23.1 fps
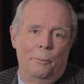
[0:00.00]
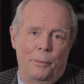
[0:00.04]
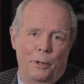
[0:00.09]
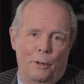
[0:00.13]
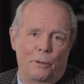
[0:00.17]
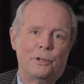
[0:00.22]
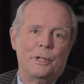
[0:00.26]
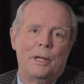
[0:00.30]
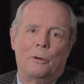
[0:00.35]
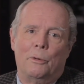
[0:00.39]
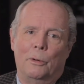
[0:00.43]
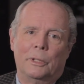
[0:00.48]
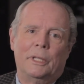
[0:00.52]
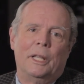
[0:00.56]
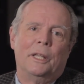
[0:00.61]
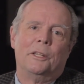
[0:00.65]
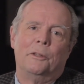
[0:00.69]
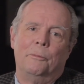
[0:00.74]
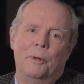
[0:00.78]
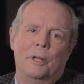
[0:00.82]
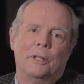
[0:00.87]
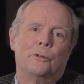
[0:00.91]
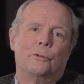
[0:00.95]
pelos
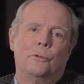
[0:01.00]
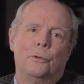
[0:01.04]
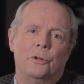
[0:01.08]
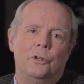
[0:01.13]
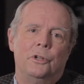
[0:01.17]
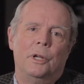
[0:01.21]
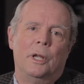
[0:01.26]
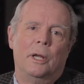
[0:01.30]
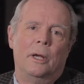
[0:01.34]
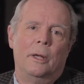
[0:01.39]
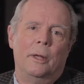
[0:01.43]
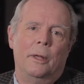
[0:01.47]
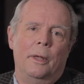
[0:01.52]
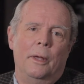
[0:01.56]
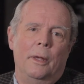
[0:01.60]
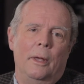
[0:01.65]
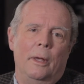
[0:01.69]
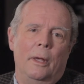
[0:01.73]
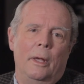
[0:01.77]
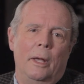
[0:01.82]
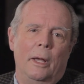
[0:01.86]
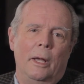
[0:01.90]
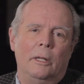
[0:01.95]
acontecimentos do dia.
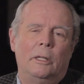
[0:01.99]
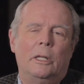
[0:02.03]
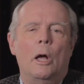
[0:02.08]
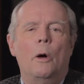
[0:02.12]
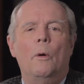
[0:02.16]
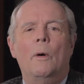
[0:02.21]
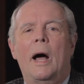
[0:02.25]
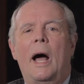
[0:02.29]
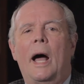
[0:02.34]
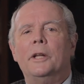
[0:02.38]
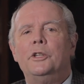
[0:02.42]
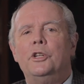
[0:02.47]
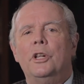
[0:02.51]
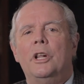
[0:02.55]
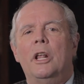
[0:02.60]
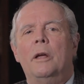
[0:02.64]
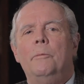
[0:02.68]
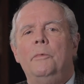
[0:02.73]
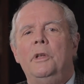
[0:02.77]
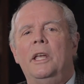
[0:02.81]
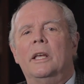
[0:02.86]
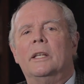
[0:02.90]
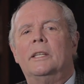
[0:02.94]
Então, a
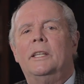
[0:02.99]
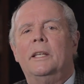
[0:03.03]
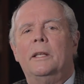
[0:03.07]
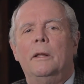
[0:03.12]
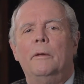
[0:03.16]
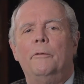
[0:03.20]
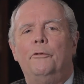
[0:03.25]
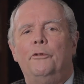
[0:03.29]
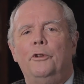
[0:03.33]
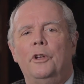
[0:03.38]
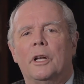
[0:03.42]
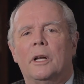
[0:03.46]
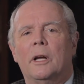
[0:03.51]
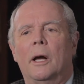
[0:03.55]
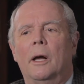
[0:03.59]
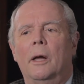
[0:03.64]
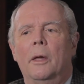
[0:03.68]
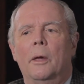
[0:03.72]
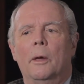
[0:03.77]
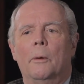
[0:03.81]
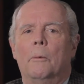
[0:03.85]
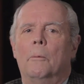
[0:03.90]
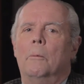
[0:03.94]
dinamia significa
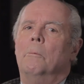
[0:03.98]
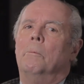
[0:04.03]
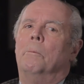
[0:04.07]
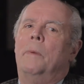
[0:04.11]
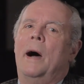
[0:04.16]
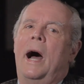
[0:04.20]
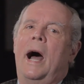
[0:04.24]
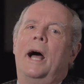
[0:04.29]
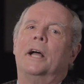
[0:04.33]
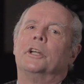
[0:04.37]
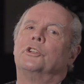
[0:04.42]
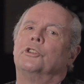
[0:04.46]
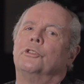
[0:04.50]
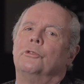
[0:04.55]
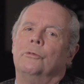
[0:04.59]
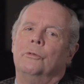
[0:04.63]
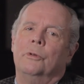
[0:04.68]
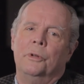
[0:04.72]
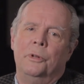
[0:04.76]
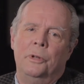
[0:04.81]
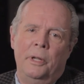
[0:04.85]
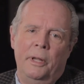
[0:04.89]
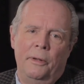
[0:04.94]

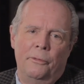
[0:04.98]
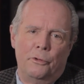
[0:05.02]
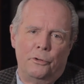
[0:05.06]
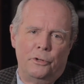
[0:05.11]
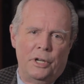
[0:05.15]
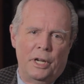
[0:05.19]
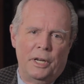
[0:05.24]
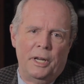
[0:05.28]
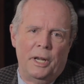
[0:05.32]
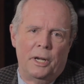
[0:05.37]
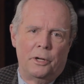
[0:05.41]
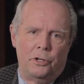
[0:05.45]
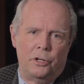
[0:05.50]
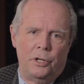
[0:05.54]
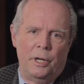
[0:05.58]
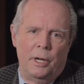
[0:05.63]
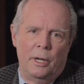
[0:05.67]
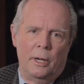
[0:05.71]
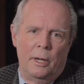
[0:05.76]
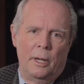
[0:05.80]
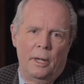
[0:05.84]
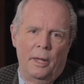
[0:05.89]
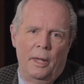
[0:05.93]
baixo nível de
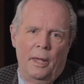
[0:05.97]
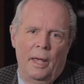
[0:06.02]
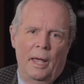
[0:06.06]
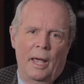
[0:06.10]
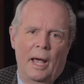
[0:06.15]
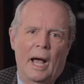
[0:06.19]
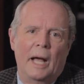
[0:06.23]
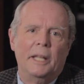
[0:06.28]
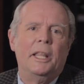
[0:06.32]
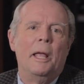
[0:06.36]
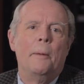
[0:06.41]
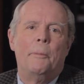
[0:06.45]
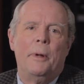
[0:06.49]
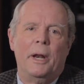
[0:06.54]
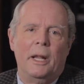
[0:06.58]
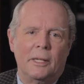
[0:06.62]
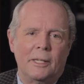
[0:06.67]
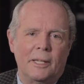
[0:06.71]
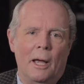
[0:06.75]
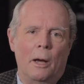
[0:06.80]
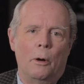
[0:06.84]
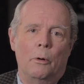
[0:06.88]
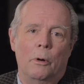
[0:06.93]
energia. A
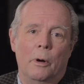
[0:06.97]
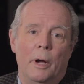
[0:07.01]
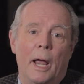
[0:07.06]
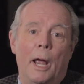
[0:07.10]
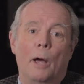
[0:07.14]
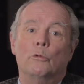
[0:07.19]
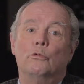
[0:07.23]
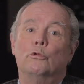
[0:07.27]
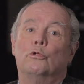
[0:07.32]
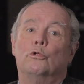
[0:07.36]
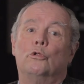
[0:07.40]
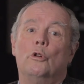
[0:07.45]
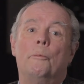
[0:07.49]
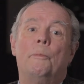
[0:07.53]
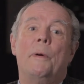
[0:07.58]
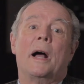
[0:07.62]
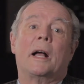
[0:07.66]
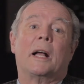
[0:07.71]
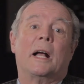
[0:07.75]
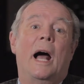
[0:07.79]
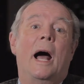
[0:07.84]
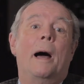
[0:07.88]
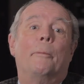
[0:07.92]
depressão é um
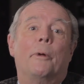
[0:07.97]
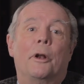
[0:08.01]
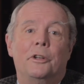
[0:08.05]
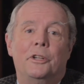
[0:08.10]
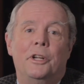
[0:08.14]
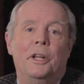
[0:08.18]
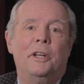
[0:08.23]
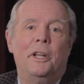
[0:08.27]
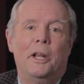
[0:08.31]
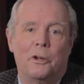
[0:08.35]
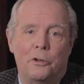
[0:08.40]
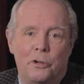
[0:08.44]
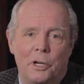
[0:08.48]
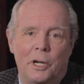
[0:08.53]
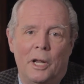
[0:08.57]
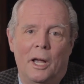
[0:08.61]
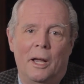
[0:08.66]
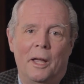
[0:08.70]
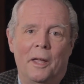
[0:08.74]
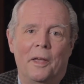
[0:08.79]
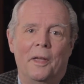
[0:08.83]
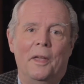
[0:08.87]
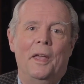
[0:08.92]
chupa-cabra de
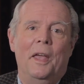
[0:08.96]
energia